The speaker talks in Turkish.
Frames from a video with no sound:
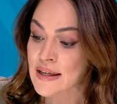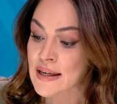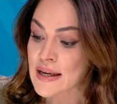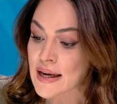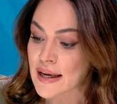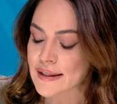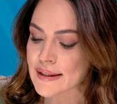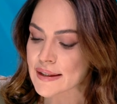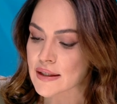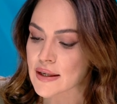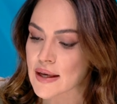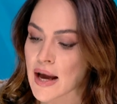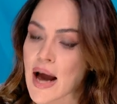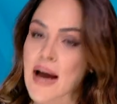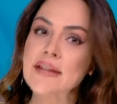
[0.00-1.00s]
Hani
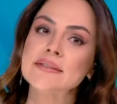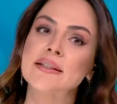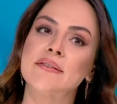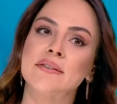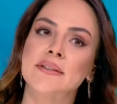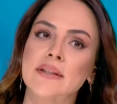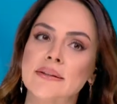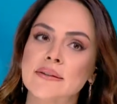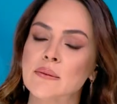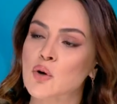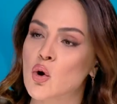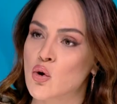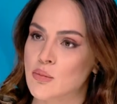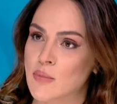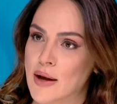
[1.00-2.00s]
her devrin adamı
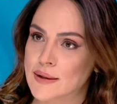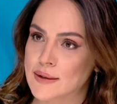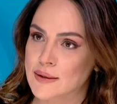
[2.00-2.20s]
olmak